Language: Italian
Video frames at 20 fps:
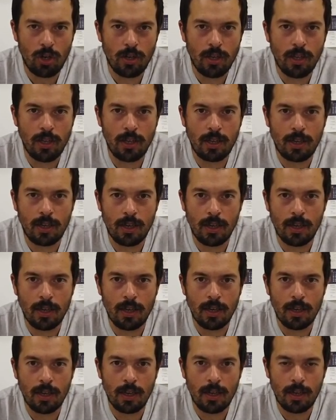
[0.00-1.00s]
il link
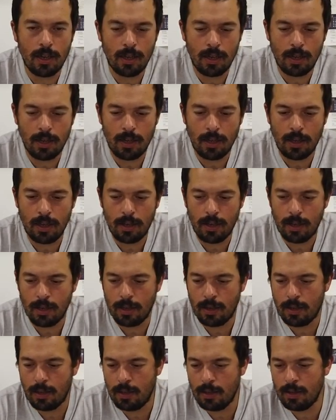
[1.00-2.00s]
eh,
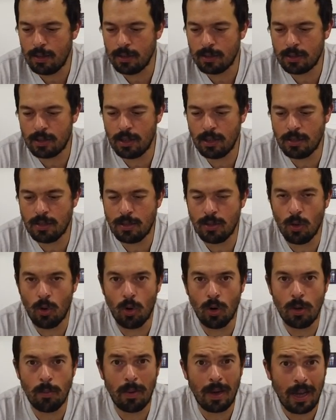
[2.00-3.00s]
in
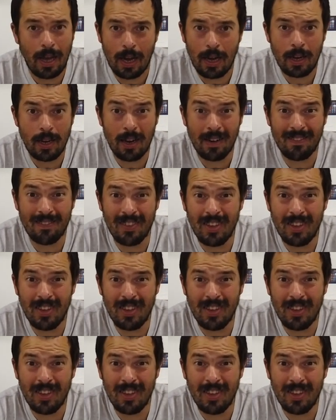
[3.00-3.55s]
descrizione magari nel